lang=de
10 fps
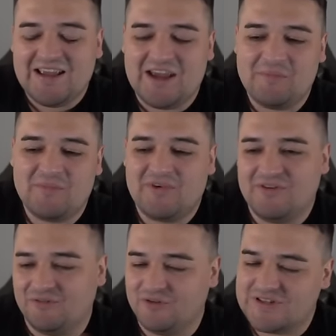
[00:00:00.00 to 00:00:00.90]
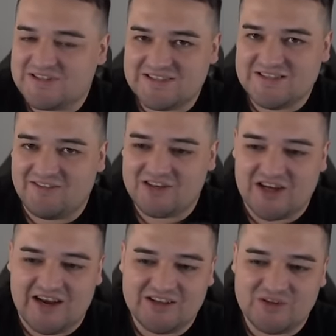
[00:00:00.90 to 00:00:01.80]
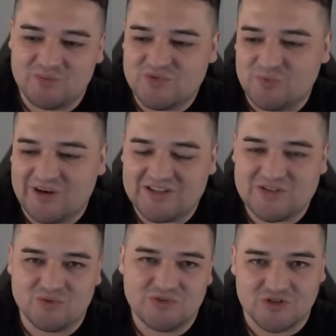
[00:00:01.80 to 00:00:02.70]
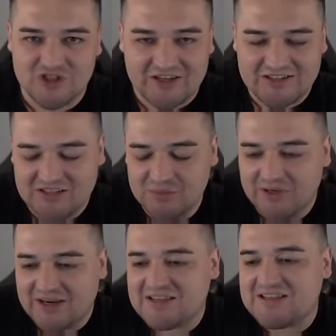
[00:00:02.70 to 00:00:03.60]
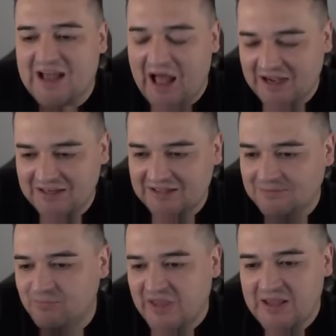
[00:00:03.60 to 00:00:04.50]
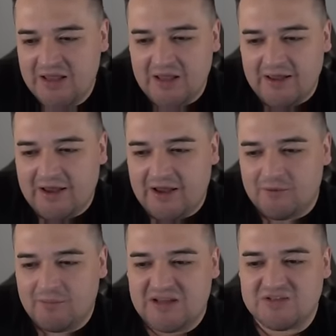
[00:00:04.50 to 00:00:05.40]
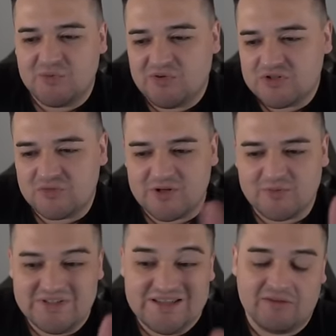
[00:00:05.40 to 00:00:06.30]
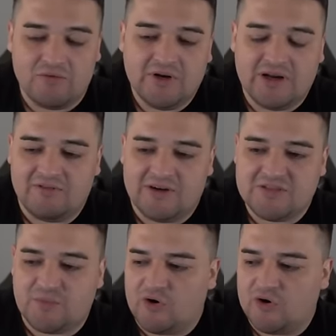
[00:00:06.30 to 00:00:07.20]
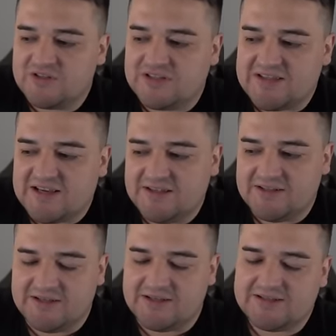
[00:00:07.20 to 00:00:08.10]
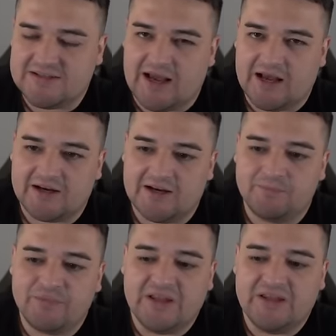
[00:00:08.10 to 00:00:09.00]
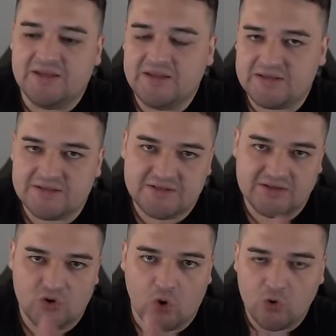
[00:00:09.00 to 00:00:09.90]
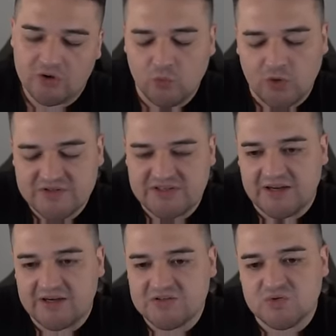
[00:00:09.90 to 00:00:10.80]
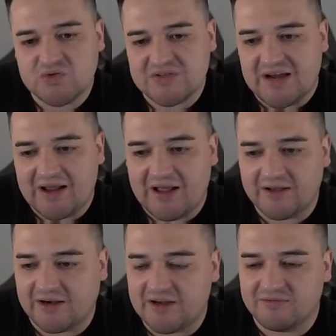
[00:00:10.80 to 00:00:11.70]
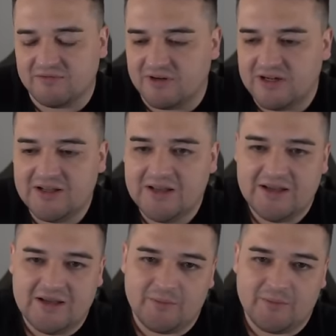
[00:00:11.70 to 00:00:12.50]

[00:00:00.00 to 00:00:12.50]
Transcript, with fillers: Ähm, wird sich sehr wahrscheinlich um Simulations- und Strategiebereich handeln. Ähm, also mich würde zum Beispiel sehr wundern, wenn jetzt Paradox tatsächlich die nächsten Jahre nicht die Total War-Serie sozusagen angreifen will.